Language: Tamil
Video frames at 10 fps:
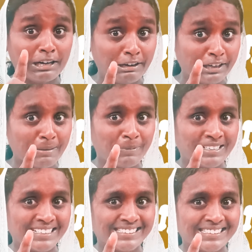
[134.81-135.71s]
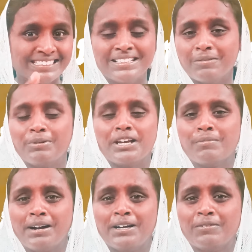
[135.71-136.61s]
அழிக்கப்பட்டது
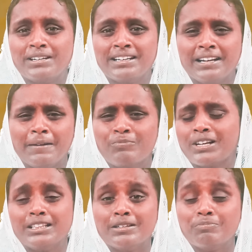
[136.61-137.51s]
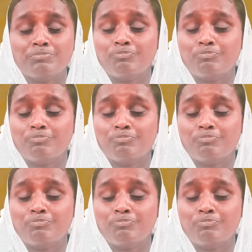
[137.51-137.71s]
பிரியமானவர்களே அந்த